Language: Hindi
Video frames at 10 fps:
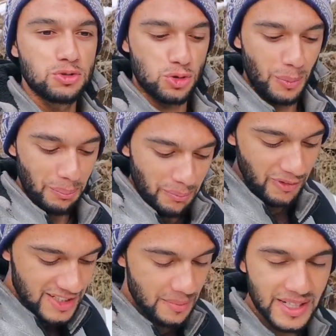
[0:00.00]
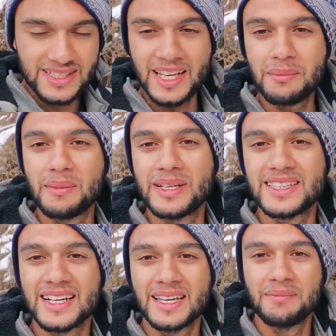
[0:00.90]
तो वैसे मेरे जहन में मैं
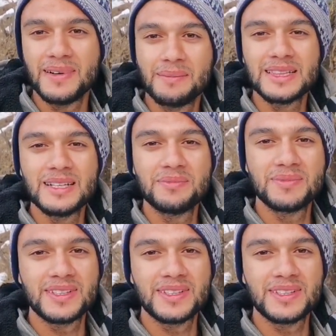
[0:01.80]
ताकि मतलब